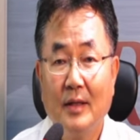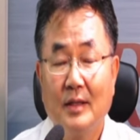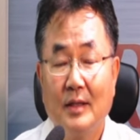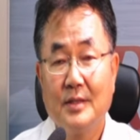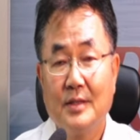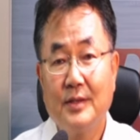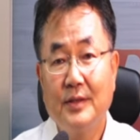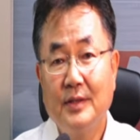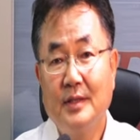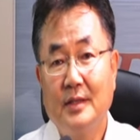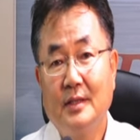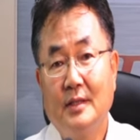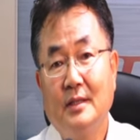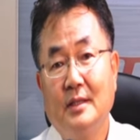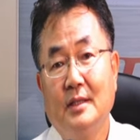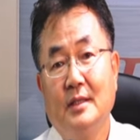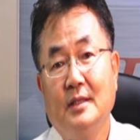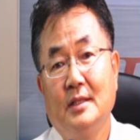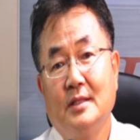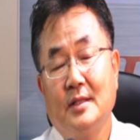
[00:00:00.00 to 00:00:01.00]
저희는
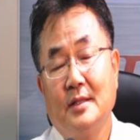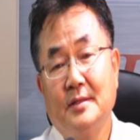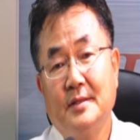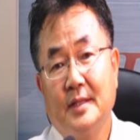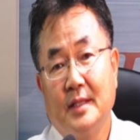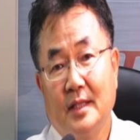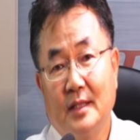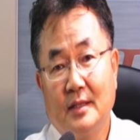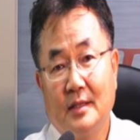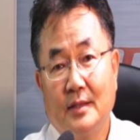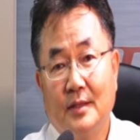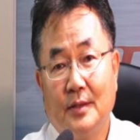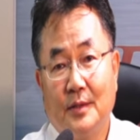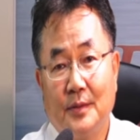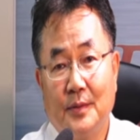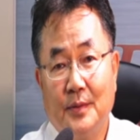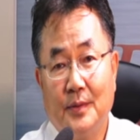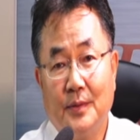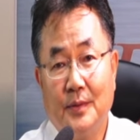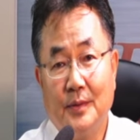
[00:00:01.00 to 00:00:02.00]
이전 세계
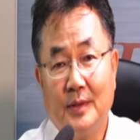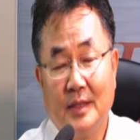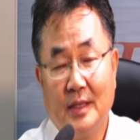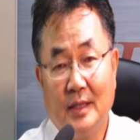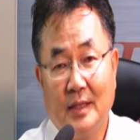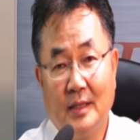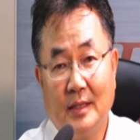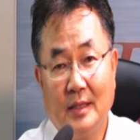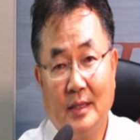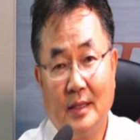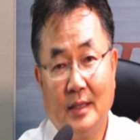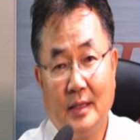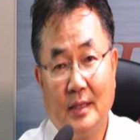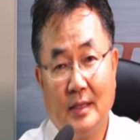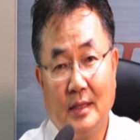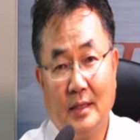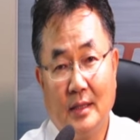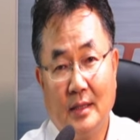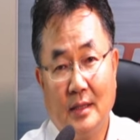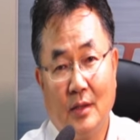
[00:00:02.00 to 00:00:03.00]
특허로 이
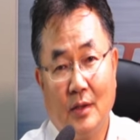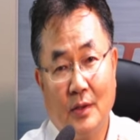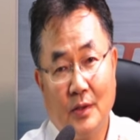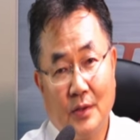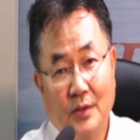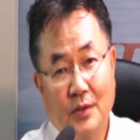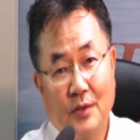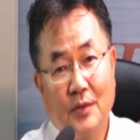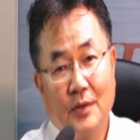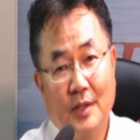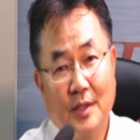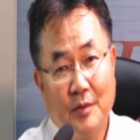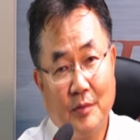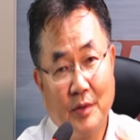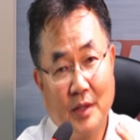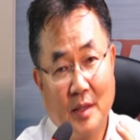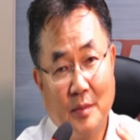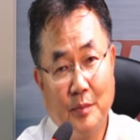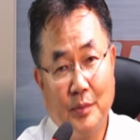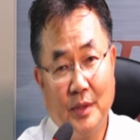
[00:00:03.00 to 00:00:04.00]
어떻게
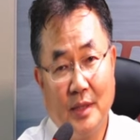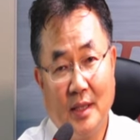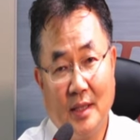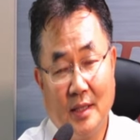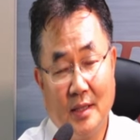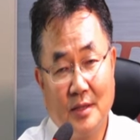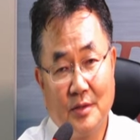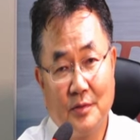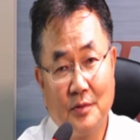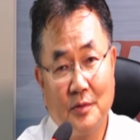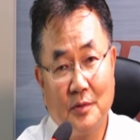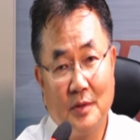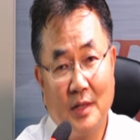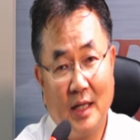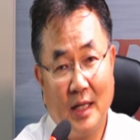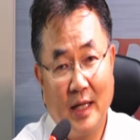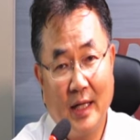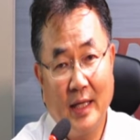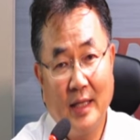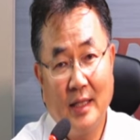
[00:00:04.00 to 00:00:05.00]
우리가 VR
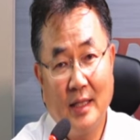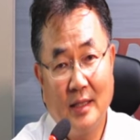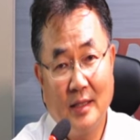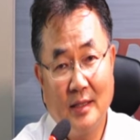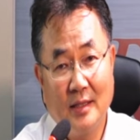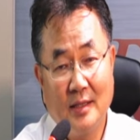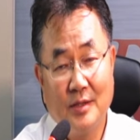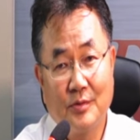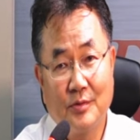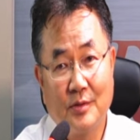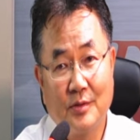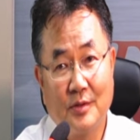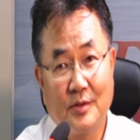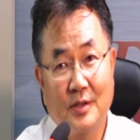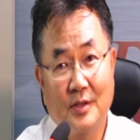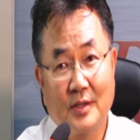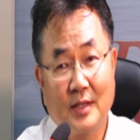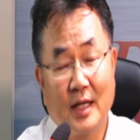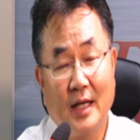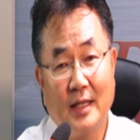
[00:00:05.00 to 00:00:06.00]
기술과 AR 기술을
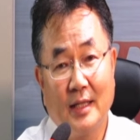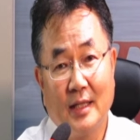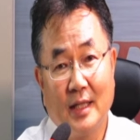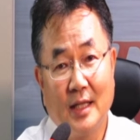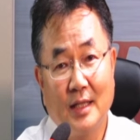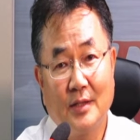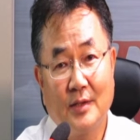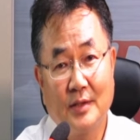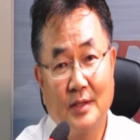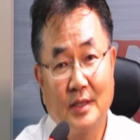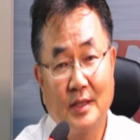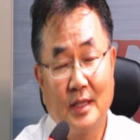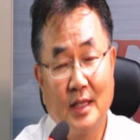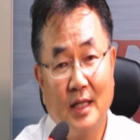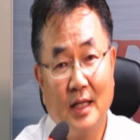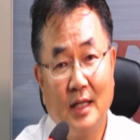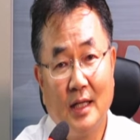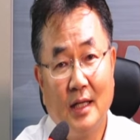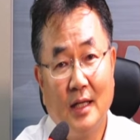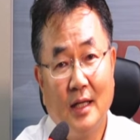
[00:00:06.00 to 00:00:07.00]
써서 강의를 할 것인가.
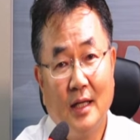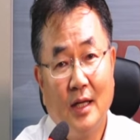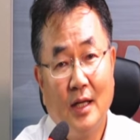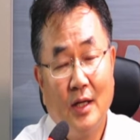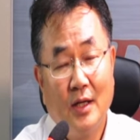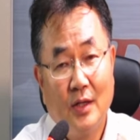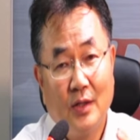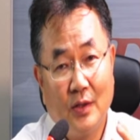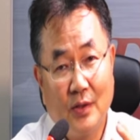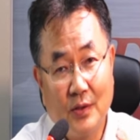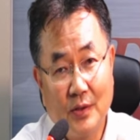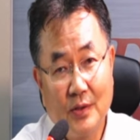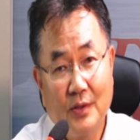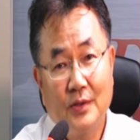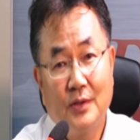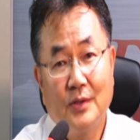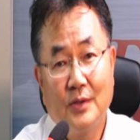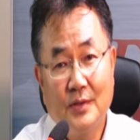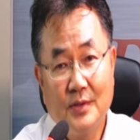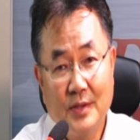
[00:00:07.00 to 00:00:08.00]

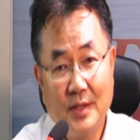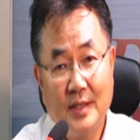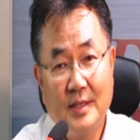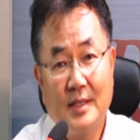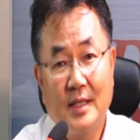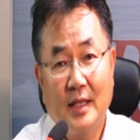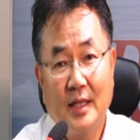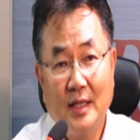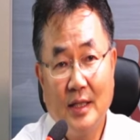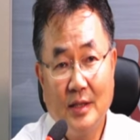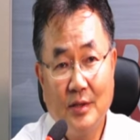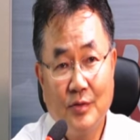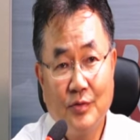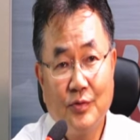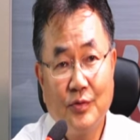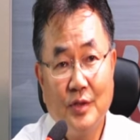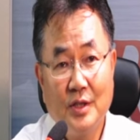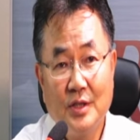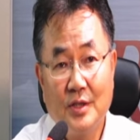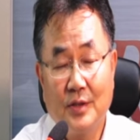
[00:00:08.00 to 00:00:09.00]
어떤 세상에 있는
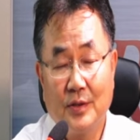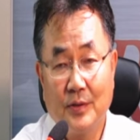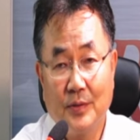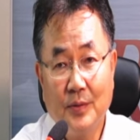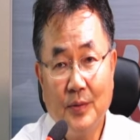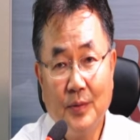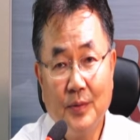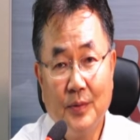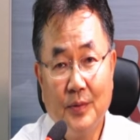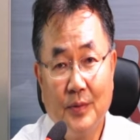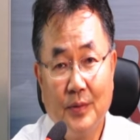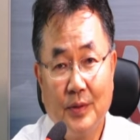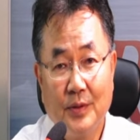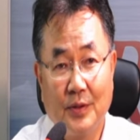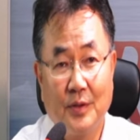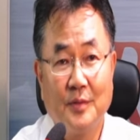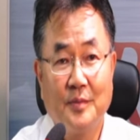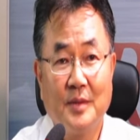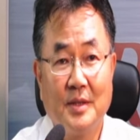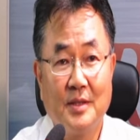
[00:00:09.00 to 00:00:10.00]
스위처도
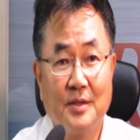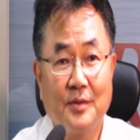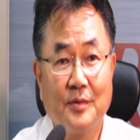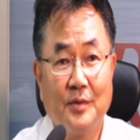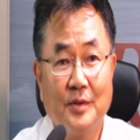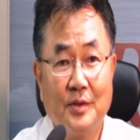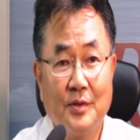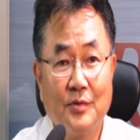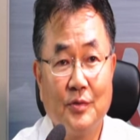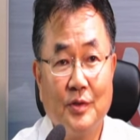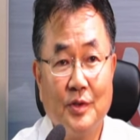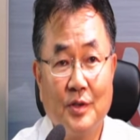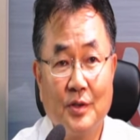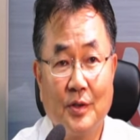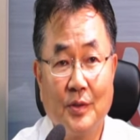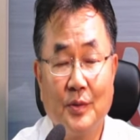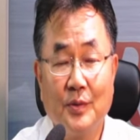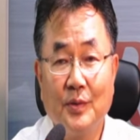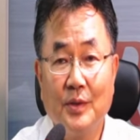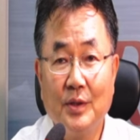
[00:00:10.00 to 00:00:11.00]
여러분이 쓰고 있는
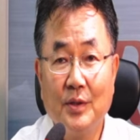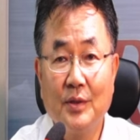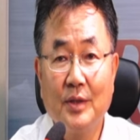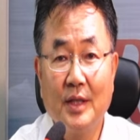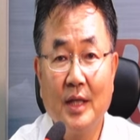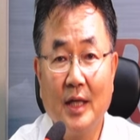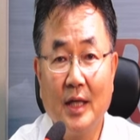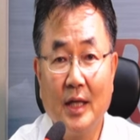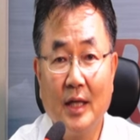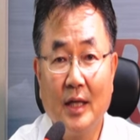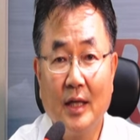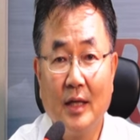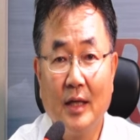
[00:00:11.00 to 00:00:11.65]
스위처도 이렇게